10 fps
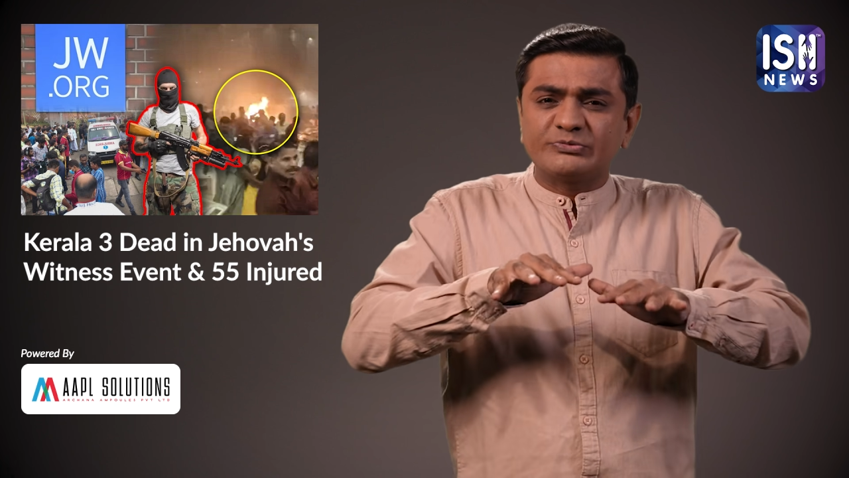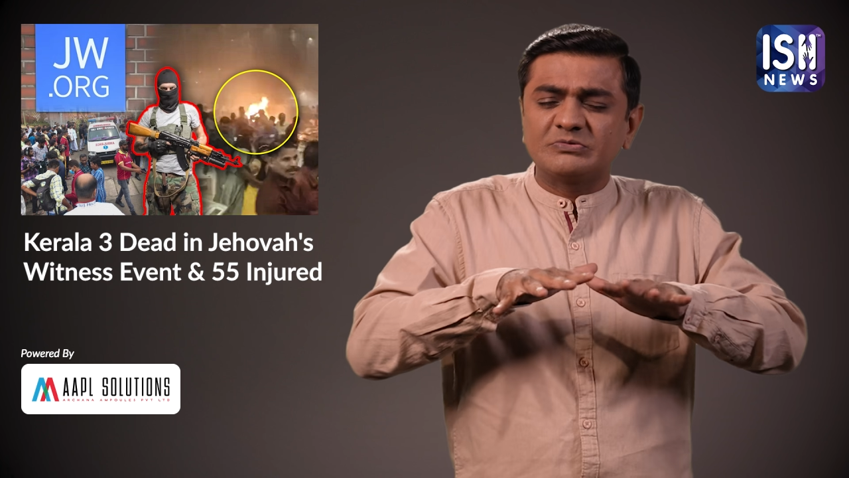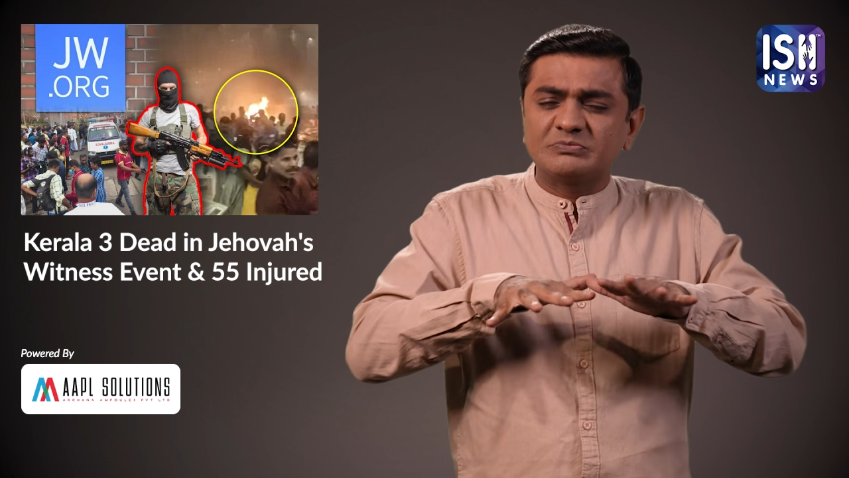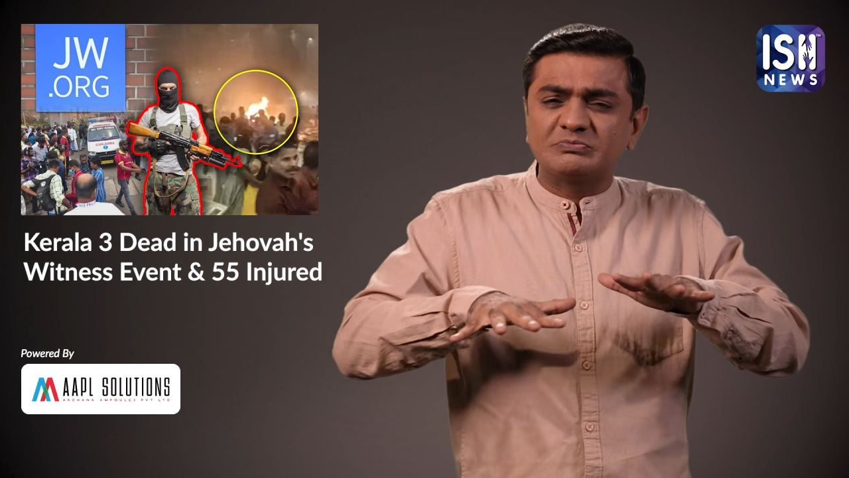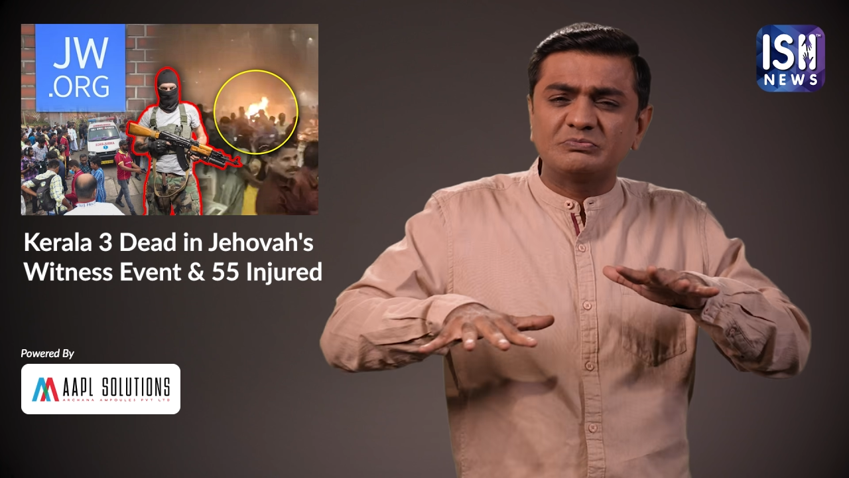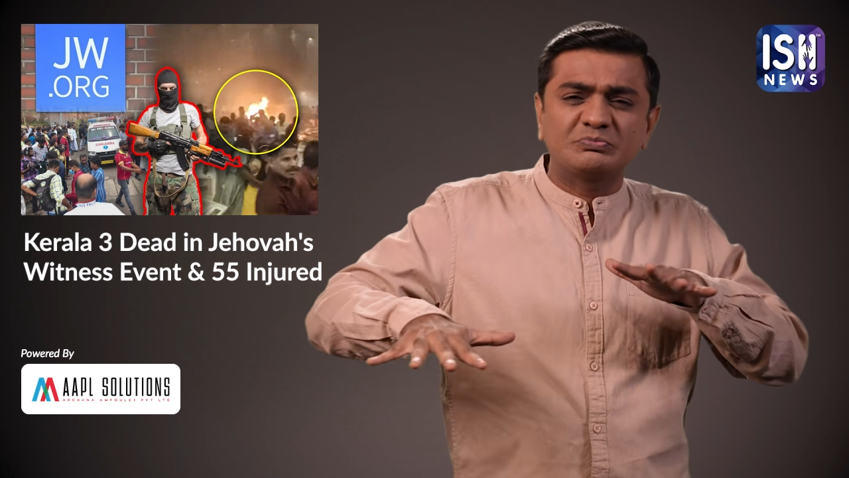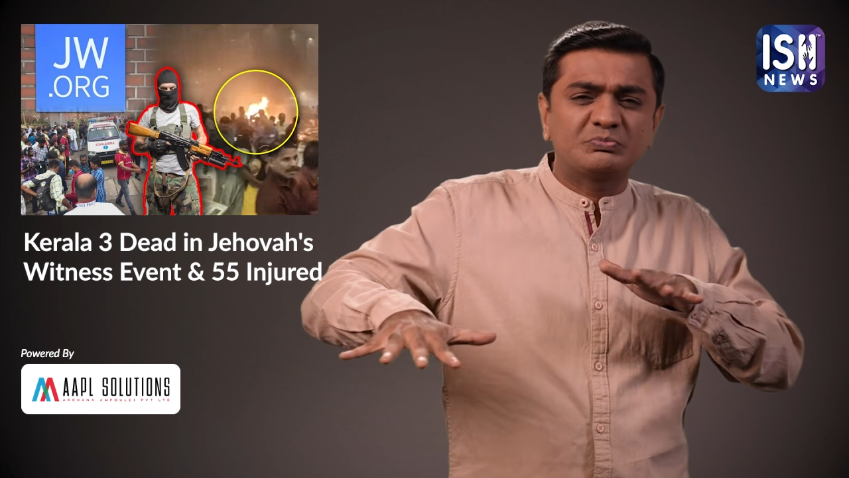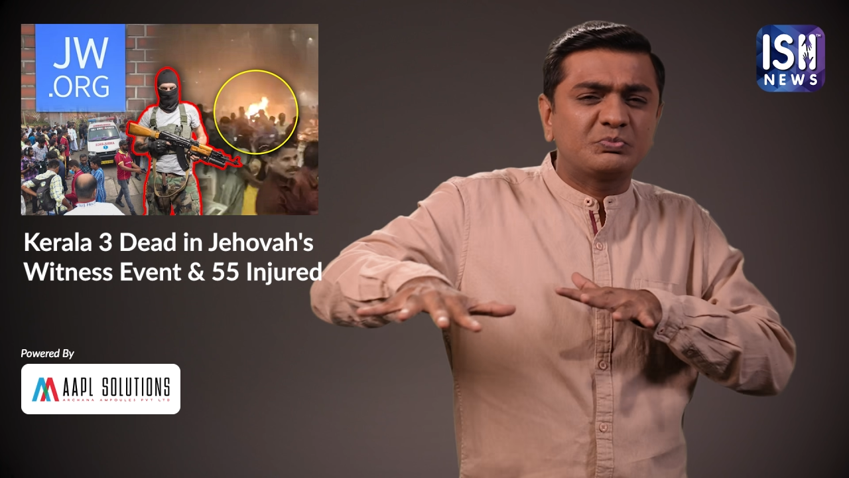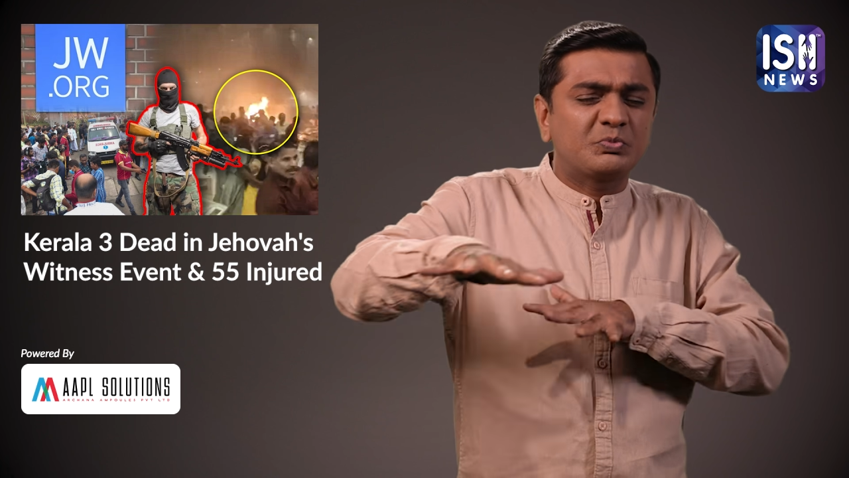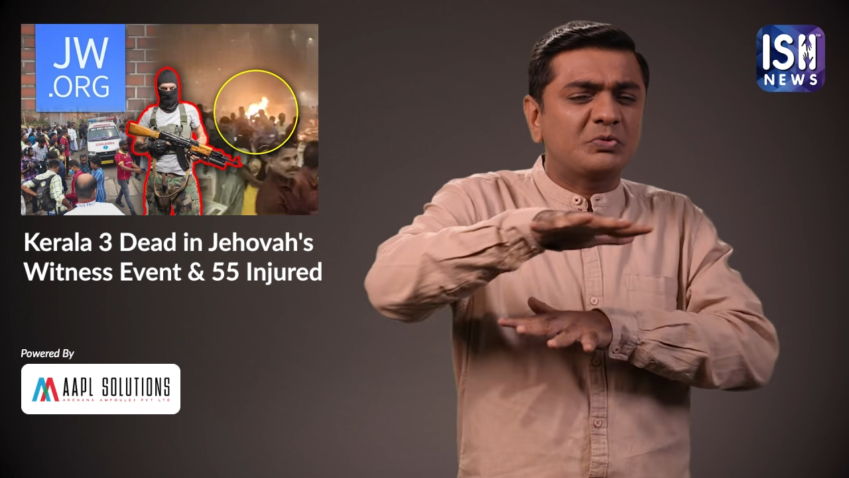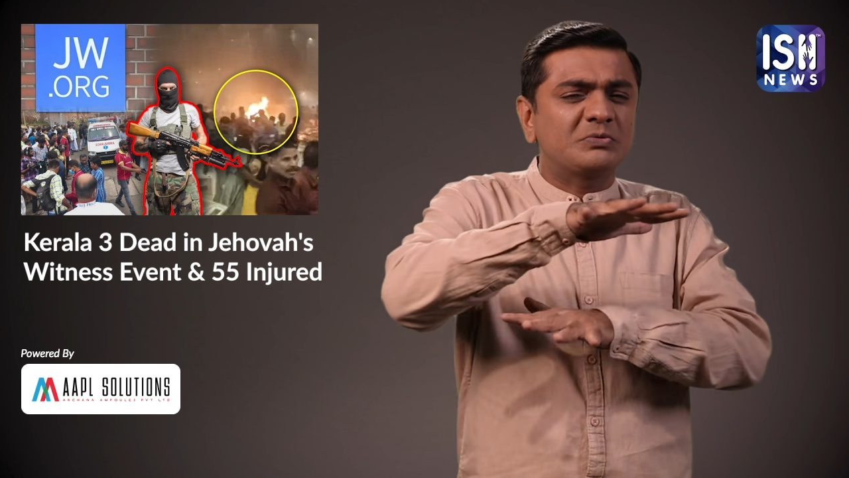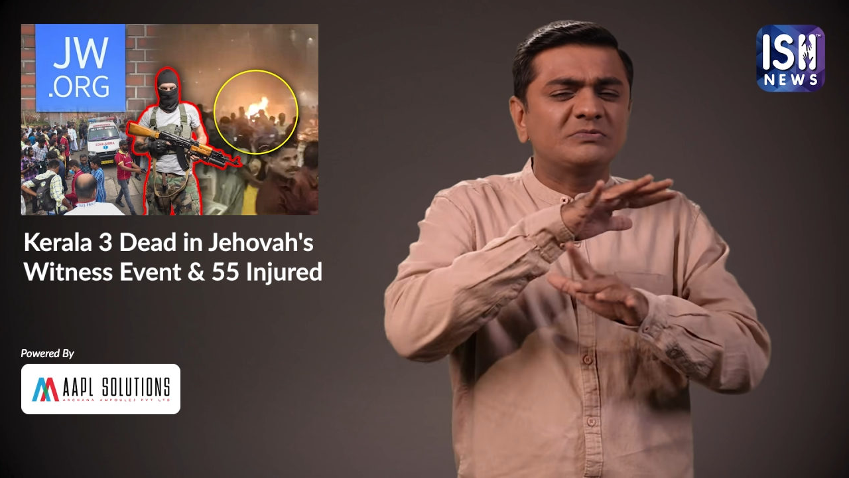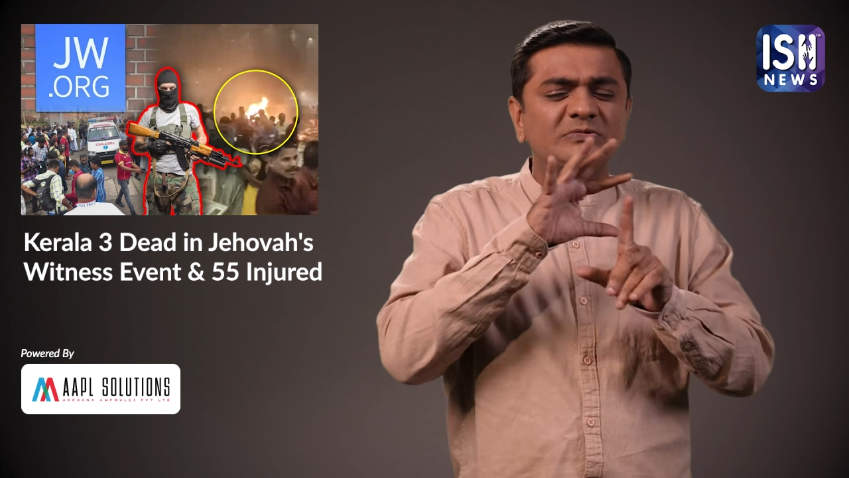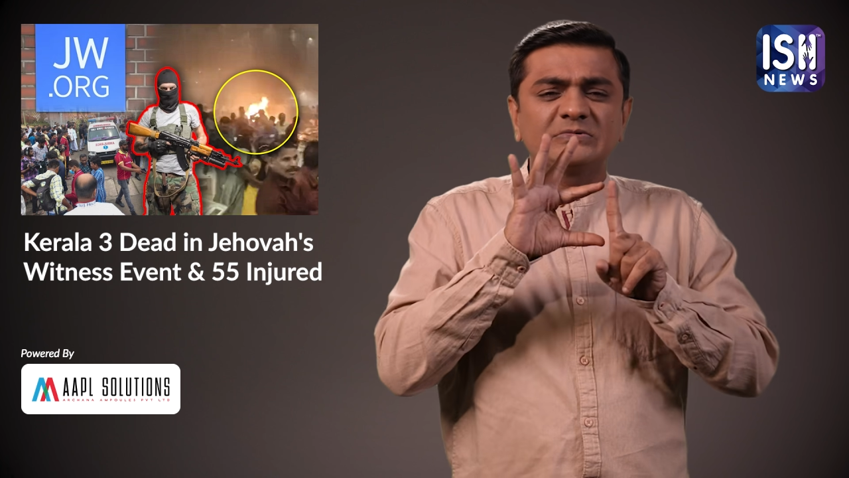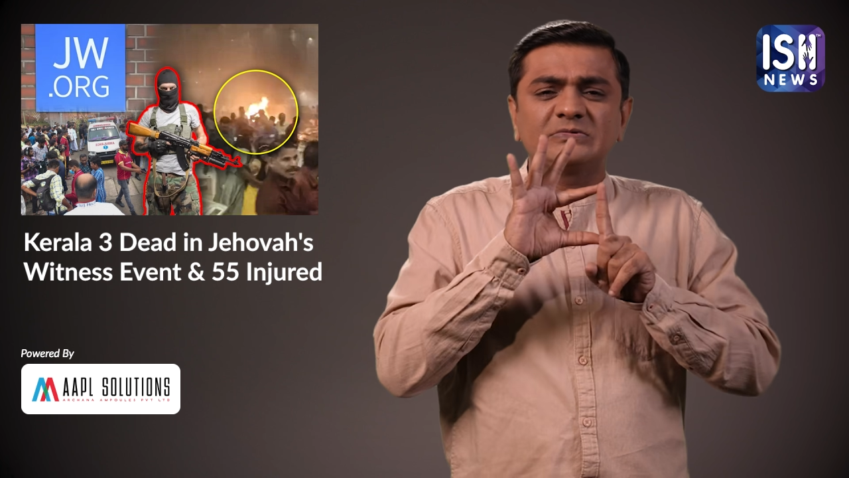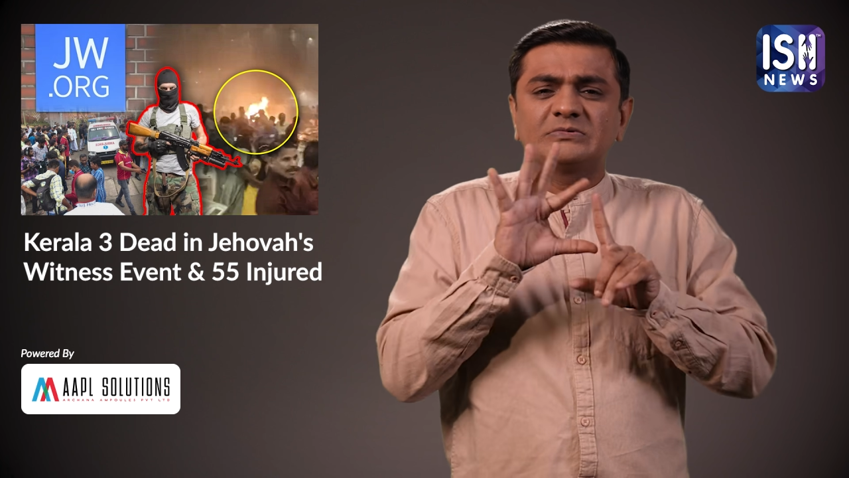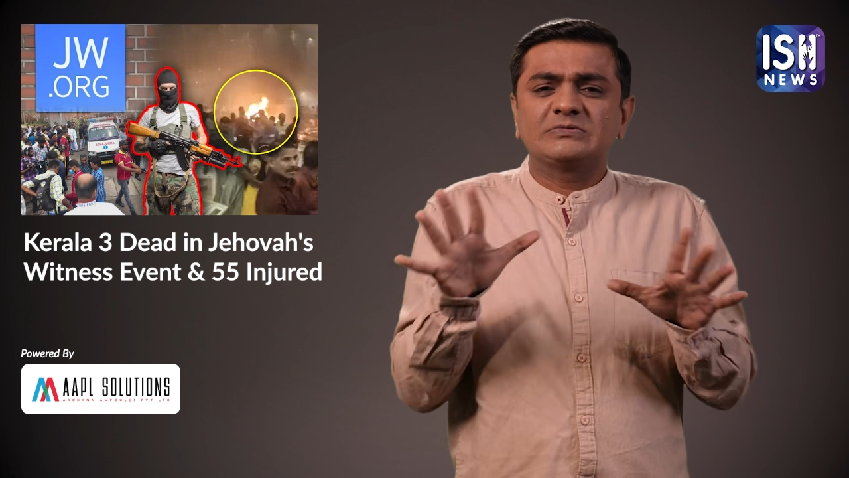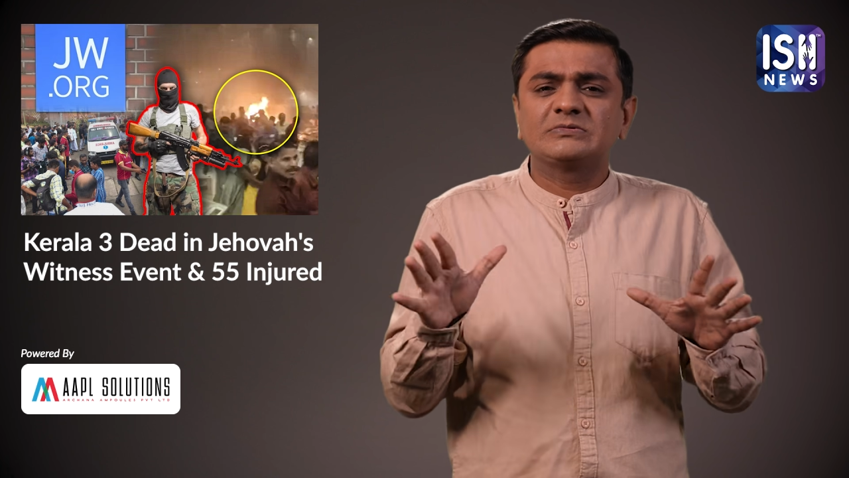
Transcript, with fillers: दिखाई दे रही थी